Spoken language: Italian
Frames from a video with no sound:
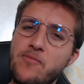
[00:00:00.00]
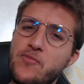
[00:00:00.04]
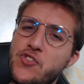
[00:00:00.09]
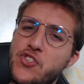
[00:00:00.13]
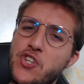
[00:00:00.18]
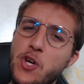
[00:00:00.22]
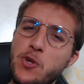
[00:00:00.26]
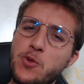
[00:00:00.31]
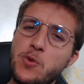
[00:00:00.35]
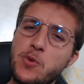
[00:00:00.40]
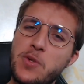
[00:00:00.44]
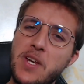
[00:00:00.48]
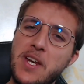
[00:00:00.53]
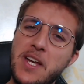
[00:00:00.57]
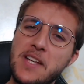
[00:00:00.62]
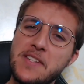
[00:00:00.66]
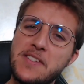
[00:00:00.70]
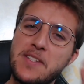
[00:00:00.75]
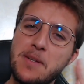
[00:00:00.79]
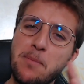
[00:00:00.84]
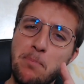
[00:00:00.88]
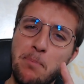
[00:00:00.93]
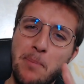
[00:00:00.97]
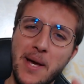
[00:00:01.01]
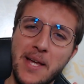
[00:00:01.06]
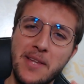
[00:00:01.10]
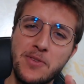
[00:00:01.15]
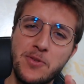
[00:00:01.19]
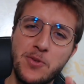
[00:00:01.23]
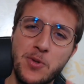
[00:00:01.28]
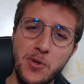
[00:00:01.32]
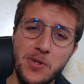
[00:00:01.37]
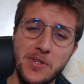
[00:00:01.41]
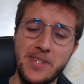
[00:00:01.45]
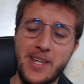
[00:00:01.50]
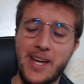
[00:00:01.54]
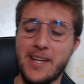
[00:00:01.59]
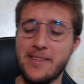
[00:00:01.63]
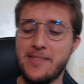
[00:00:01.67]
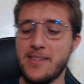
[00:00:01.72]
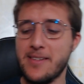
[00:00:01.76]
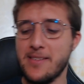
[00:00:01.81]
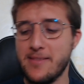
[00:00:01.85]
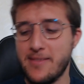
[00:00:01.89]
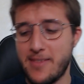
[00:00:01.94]
Ciao a tutti ragazzi,
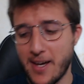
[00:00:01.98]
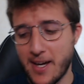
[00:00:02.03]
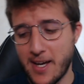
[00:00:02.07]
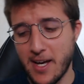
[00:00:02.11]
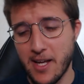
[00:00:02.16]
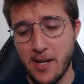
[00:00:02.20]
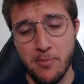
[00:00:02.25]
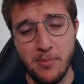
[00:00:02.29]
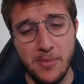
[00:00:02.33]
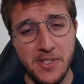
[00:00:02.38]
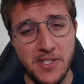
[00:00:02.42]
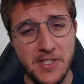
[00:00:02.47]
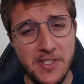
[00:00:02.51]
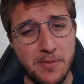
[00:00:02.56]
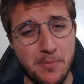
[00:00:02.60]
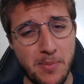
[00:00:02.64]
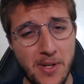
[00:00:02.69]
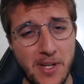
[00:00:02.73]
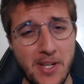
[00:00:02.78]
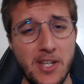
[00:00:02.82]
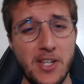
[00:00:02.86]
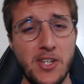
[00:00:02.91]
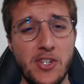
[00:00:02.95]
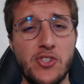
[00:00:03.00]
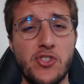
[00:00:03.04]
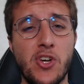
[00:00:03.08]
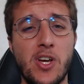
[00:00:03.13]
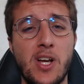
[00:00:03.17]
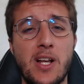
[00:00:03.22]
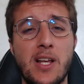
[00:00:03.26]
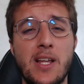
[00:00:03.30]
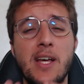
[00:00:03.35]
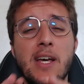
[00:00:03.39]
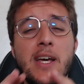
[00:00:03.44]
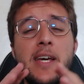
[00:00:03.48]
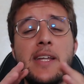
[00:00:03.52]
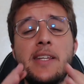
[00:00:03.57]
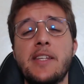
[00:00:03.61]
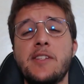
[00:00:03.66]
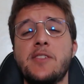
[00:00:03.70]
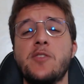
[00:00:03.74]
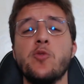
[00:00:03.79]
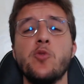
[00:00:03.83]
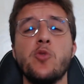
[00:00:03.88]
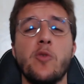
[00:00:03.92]
bentornati da Carmi Special.
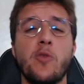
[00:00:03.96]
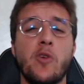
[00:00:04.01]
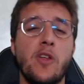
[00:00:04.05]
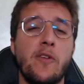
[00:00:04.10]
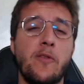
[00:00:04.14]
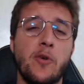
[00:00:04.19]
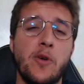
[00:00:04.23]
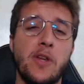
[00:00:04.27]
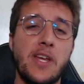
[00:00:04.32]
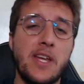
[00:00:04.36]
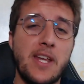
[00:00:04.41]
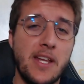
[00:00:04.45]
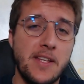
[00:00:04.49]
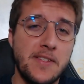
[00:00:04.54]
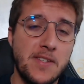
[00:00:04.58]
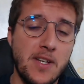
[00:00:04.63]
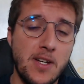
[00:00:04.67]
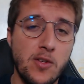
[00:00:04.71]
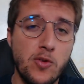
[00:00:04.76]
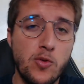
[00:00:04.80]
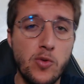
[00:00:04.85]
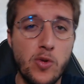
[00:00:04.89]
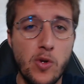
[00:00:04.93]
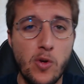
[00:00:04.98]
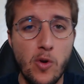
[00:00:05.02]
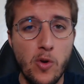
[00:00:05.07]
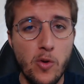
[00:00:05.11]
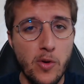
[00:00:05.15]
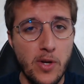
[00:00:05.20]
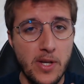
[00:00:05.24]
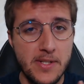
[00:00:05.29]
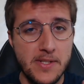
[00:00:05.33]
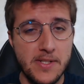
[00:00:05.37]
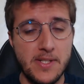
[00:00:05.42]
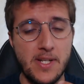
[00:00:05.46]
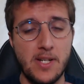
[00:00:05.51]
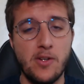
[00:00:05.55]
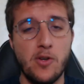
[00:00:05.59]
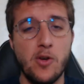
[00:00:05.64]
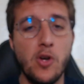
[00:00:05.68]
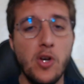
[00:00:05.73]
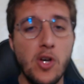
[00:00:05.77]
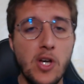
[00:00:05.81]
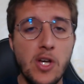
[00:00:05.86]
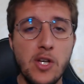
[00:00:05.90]
Innanzitutto volevo ringraziare tutti coloro che
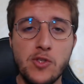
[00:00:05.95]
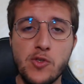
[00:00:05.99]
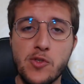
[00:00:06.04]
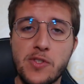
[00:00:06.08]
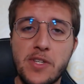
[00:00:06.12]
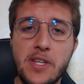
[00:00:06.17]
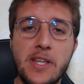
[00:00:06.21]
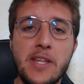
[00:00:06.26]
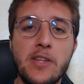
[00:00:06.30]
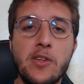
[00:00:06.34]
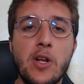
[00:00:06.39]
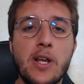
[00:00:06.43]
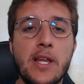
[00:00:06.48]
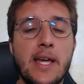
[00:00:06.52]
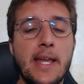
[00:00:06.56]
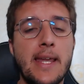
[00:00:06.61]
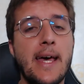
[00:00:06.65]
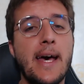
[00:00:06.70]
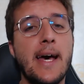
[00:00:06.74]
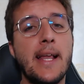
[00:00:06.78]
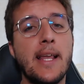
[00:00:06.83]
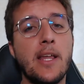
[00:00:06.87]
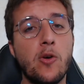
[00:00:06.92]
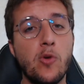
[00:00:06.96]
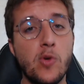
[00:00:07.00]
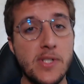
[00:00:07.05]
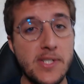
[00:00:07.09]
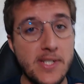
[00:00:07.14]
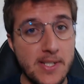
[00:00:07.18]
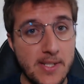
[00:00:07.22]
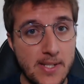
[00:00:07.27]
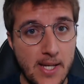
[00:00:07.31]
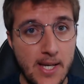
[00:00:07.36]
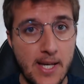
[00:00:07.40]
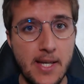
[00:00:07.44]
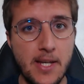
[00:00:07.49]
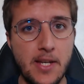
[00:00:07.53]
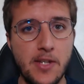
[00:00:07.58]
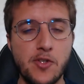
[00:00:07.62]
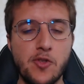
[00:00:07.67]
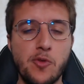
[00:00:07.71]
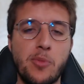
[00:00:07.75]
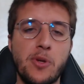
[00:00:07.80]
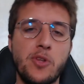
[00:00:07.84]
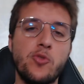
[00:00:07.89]
stanno sostenendo il canale con questa serie,
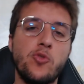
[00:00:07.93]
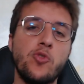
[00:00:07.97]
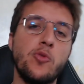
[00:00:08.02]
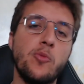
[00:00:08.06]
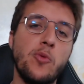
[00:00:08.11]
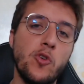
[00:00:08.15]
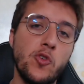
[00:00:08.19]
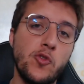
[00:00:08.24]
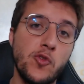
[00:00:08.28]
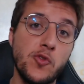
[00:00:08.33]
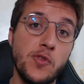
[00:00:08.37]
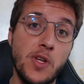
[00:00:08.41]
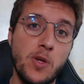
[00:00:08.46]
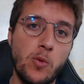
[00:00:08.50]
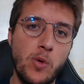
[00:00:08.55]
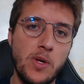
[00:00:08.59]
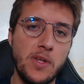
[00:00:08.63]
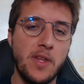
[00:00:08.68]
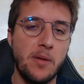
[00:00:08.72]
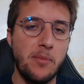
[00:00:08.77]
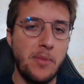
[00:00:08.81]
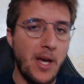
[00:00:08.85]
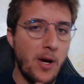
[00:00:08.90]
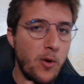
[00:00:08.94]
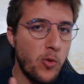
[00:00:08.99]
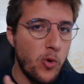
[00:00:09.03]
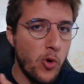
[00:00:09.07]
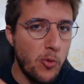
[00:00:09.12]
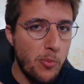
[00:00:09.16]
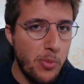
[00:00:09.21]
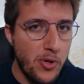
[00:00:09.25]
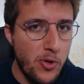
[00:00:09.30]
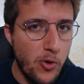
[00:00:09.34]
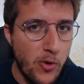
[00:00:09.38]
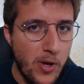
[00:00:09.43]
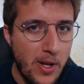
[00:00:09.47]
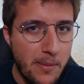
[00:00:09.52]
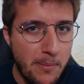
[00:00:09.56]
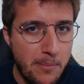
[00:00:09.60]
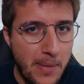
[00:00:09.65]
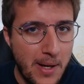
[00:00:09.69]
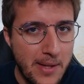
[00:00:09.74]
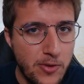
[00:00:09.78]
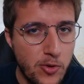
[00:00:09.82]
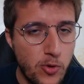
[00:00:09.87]
soprattutto molto seguita. Mi auguro poi non
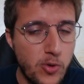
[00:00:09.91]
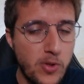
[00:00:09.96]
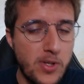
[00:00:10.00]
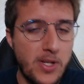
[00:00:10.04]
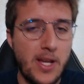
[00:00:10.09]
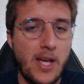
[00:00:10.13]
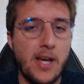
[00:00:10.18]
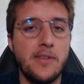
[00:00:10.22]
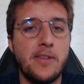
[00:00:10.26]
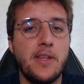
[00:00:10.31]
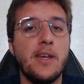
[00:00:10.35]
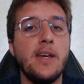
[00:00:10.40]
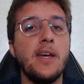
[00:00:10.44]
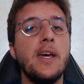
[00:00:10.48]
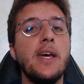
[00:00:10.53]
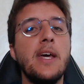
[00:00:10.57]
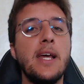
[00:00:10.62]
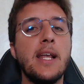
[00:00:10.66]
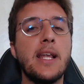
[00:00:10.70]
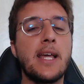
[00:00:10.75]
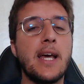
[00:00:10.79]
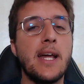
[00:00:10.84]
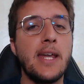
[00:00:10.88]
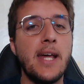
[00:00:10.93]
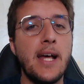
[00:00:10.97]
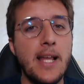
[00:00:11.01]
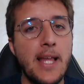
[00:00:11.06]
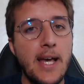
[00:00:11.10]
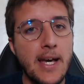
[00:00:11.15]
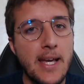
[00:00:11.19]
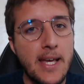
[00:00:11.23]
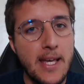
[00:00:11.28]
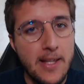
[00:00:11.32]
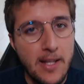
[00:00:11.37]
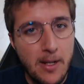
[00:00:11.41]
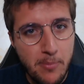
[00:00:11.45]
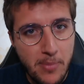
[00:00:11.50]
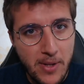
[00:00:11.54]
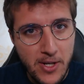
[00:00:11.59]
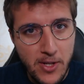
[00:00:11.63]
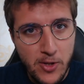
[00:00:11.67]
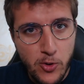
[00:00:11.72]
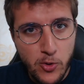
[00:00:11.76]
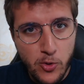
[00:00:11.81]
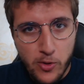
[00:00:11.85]
abbandoniate il canale anche nel
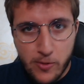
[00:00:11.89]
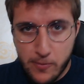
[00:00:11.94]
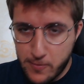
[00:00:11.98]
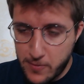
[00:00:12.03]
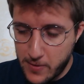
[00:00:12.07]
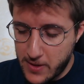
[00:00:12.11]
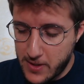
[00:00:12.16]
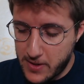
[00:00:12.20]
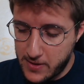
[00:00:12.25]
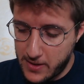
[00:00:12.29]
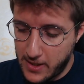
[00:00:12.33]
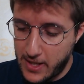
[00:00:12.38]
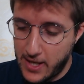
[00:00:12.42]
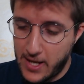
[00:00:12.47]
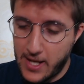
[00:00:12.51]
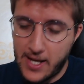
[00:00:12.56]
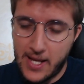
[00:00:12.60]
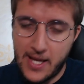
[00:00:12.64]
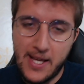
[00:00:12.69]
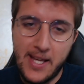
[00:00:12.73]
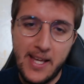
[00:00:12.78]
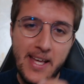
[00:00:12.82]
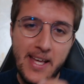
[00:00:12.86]
periodo infernale.